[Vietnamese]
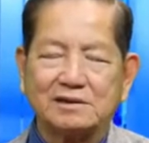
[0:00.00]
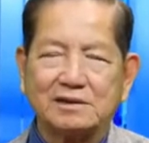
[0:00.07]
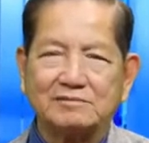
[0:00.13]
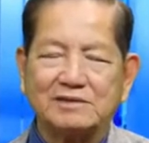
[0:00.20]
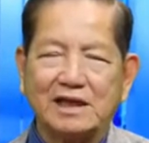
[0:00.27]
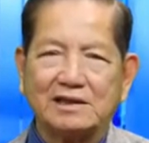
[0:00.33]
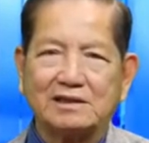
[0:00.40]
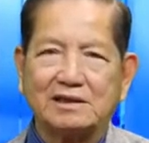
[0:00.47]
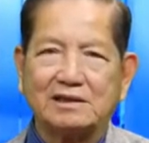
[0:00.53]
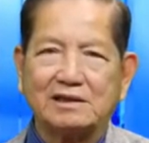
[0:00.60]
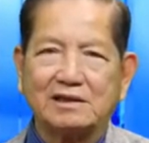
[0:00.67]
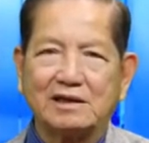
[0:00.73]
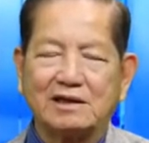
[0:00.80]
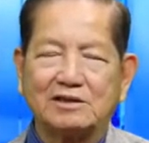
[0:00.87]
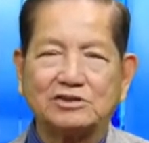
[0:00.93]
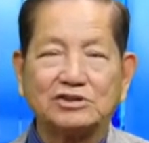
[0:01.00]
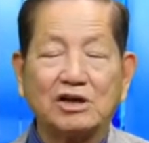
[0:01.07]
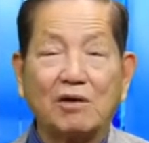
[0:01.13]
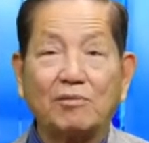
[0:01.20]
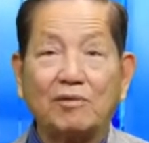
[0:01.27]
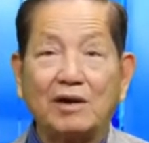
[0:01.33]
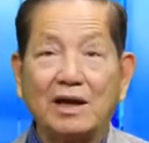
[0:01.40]
cái danh từ đây cái là
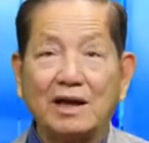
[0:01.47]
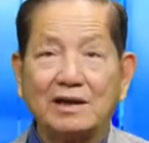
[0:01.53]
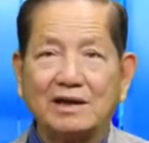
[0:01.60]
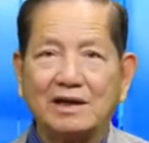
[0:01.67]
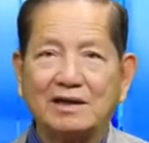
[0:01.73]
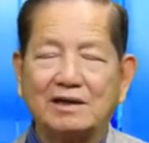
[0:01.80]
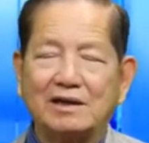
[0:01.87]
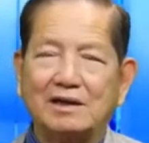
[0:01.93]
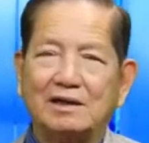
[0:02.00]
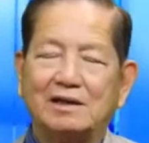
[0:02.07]
soft landing